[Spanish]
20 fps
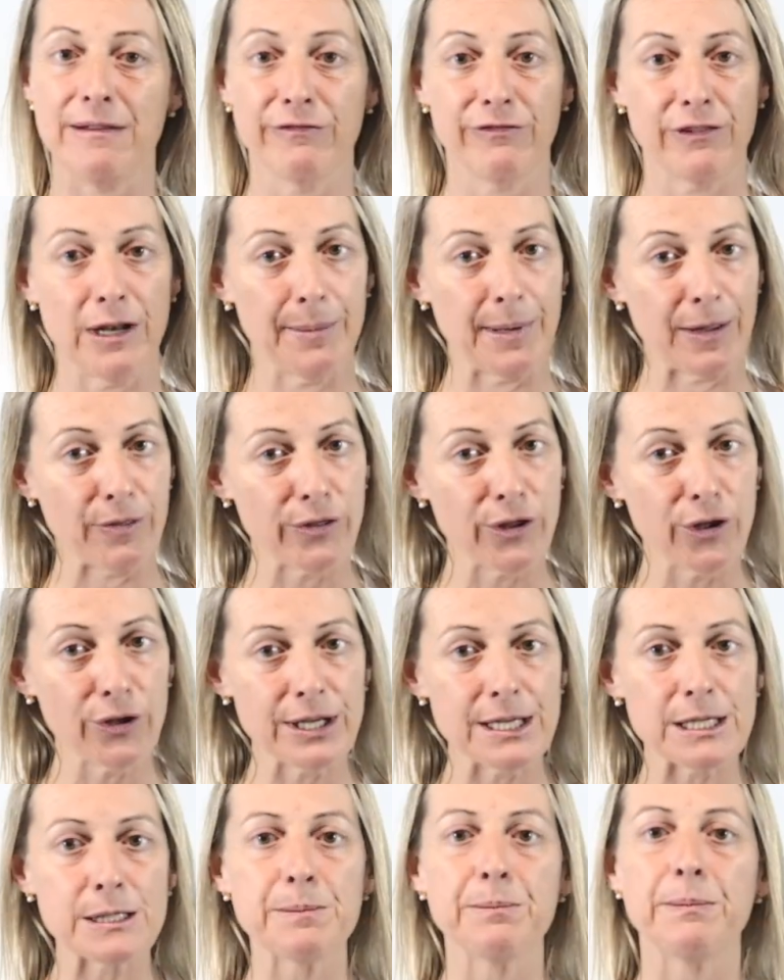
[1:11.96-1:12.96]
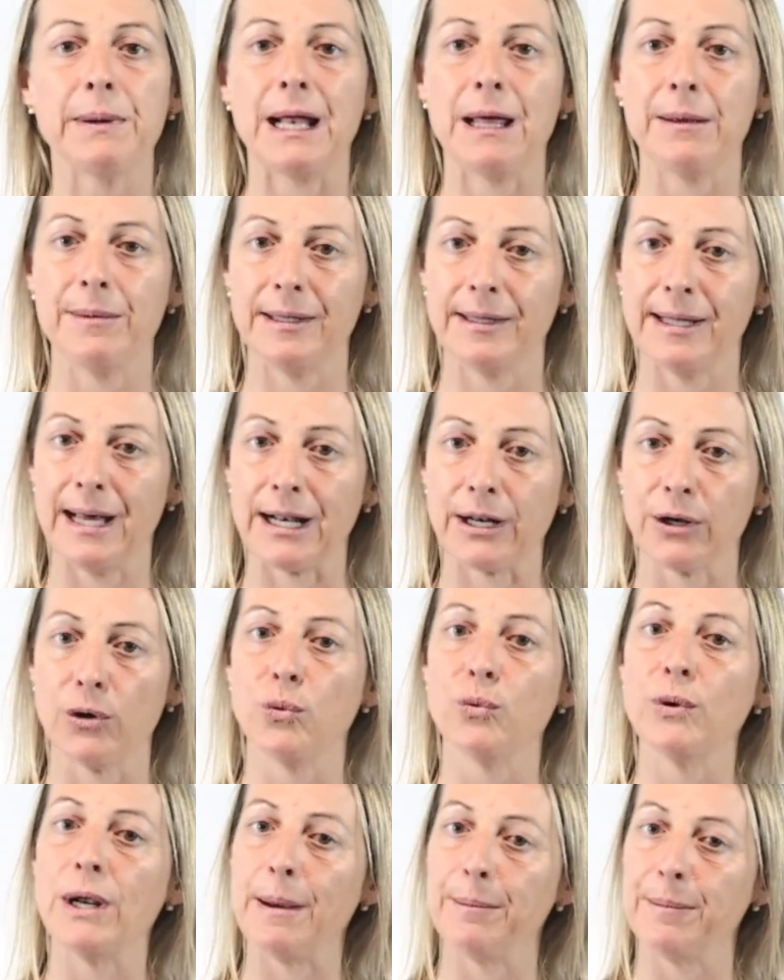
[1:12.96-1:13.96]
inflamaciones para evitar
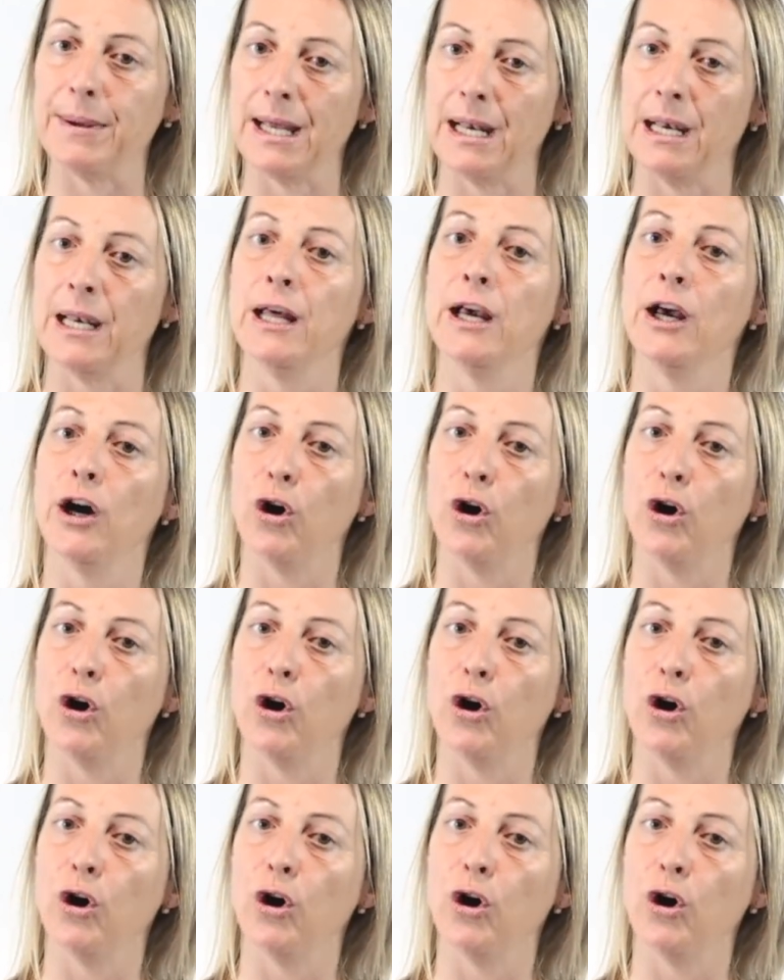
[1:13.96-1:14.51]
una piel